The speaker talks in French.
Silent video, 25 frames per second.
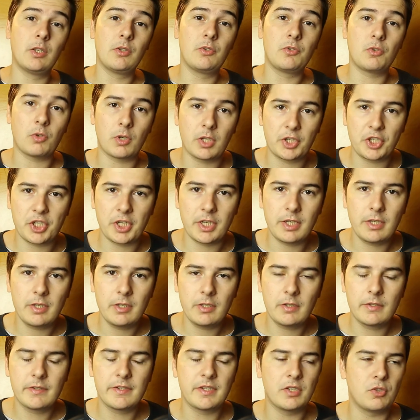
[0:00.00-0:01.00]
sur la chaîne,
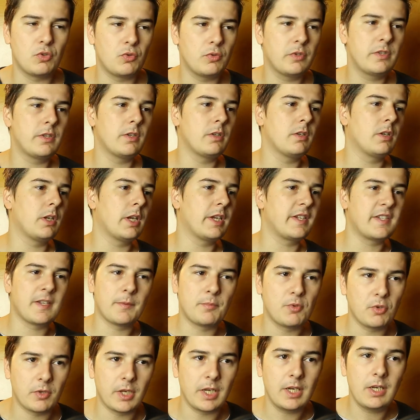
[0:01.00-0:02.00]
c'est juste
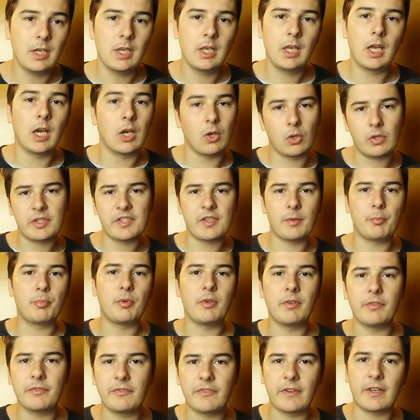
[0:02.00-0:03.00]
exceptionnel. Alors ça
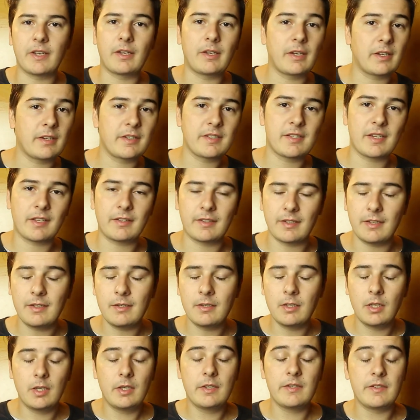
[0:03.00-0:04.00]
peut en faire rire certains,
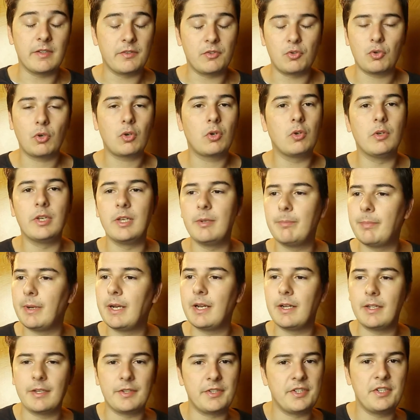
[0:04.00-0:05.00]
c'est sûr qu'on n'est
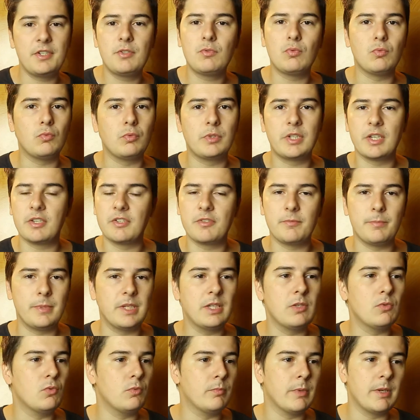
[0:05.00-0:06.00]
pas à 10 ou 15
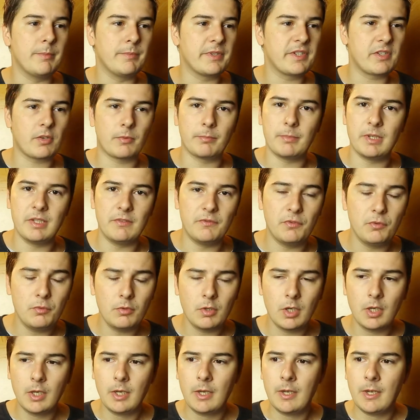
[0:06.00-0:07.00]
000 ou même 100 000
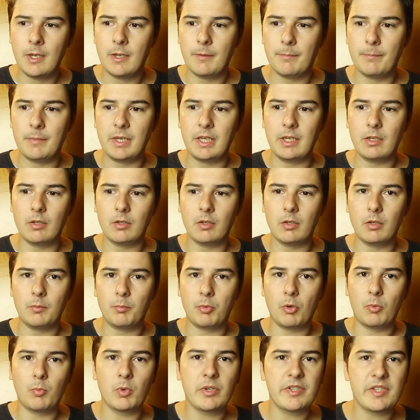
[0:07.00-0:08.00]
vues, mais euh,
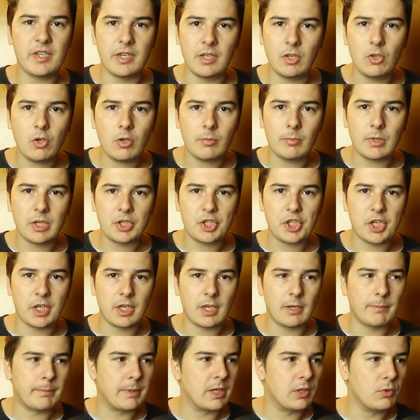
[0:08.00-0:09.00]
pour moi c'est énorme, la
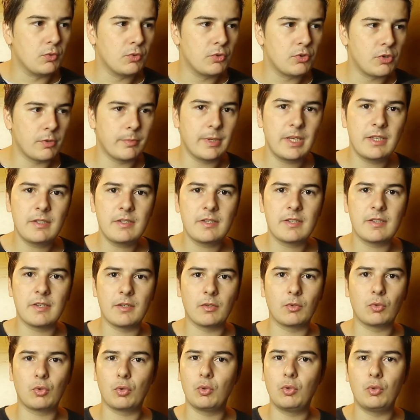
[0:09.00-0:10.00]
chaîne a à peine une semaine,
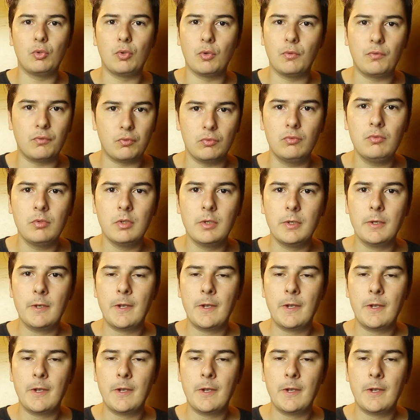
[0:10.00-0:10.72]
c'est un truc de fou.